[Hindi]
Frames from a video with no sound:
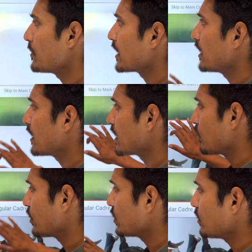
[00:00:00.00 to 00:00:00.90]
पे क्लिक
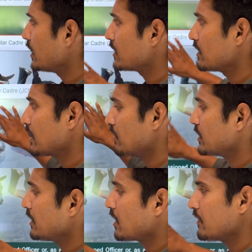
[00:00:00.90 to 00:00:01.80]
करोगे तो इस हिसाब
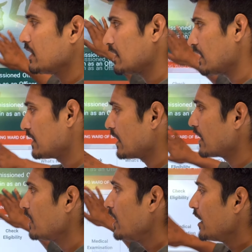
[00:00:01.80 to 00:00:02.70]
से इंटरफेस आ
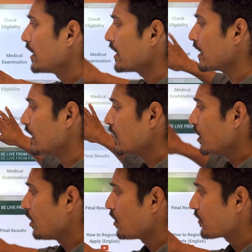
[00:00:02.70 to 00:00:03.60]
जाएगा ठीक है
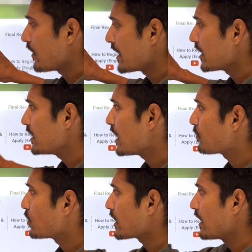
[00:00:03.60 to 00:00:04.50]
और फाइनली
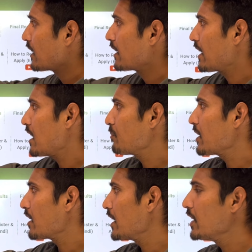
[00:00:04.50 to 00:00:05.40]
आपको क्या करना है यहाँ पर
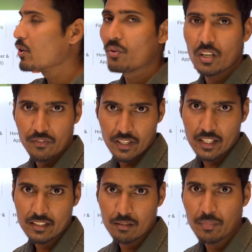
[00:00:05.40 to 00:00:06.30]
रेली
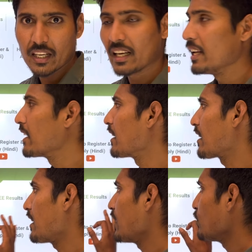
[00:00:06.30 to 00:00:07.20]
नोटिफिकेशन पे क्लिक
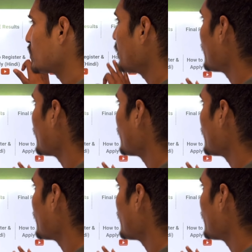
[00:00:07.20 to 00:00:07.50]
करना उससे